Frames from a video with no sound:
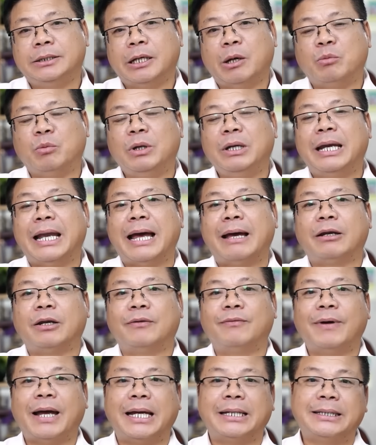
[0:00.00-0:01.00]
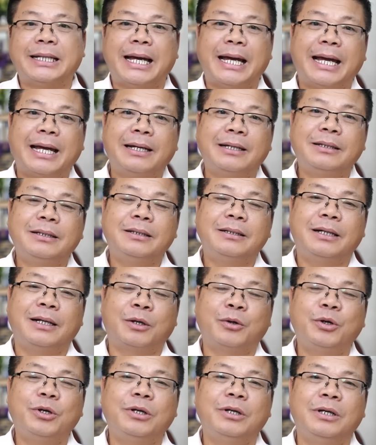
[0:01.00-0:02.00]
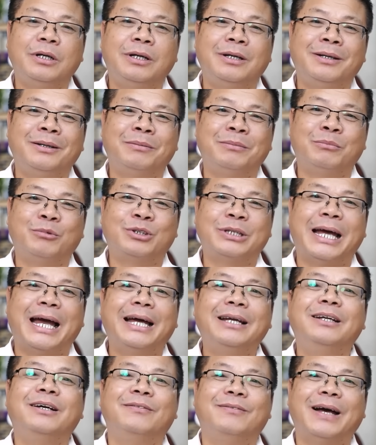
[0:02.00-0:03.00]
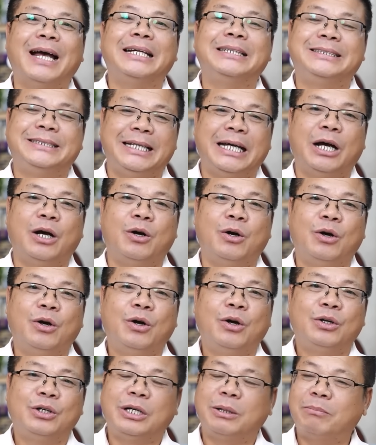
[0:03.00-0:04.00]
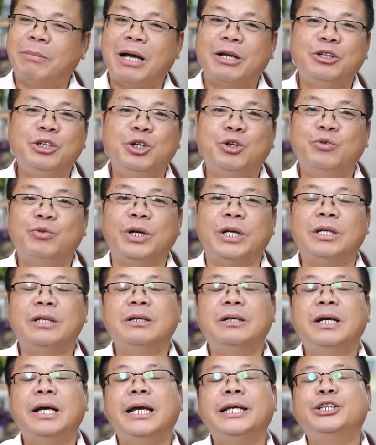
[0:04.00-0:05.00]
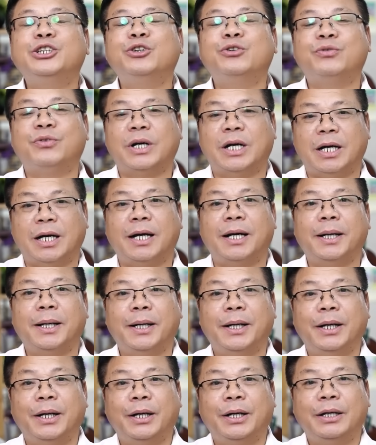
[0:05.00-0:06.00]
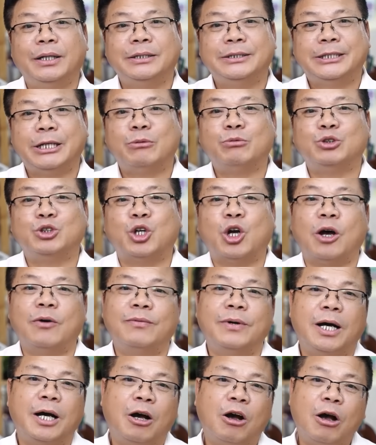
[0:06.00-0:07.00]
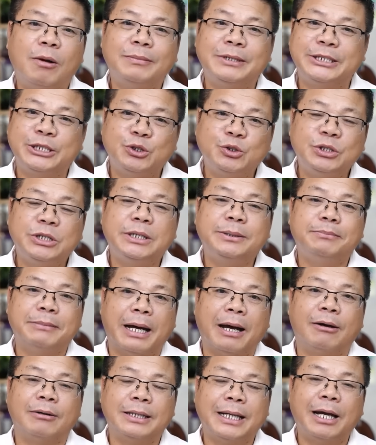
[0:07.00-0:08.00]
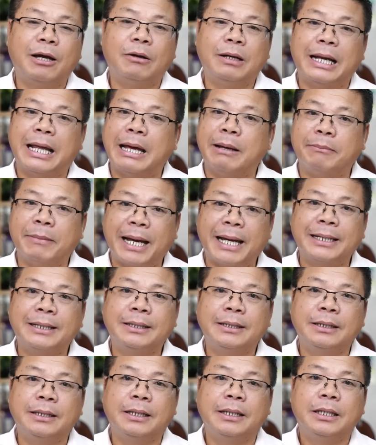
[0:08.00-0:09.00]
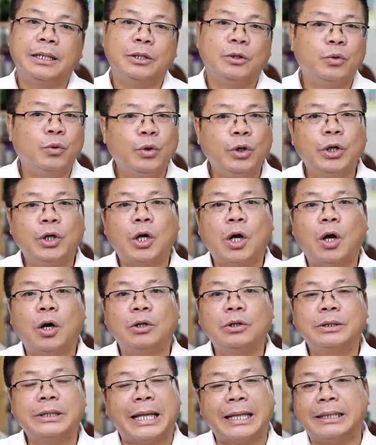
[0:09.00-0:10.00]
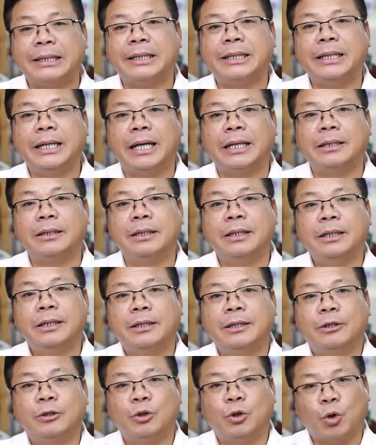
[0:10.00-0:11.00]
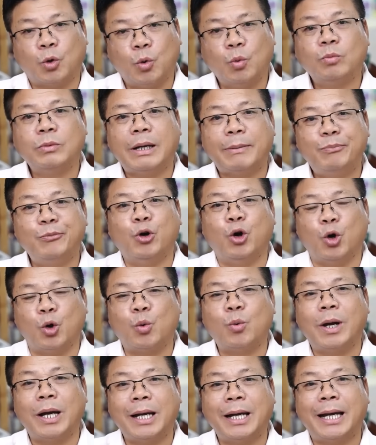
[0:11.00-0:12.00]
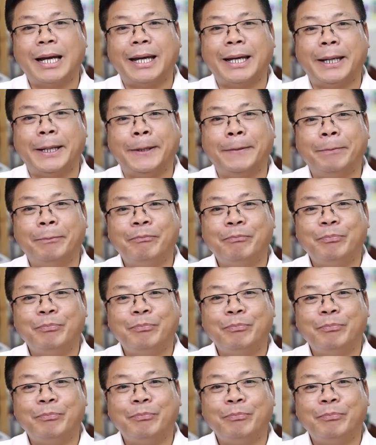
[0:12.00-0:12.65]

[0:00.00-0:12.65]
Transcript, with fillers: chồng đi làm được vài tháng, một tháng được vài triệu, được bao nhiêu về đưa hết cho vợ. Chồng giỏ vợ hôm, díu dít bảo nhau làm ăn, nuôi con tằn tiện, rồi cũng đắp đổi qua ngày.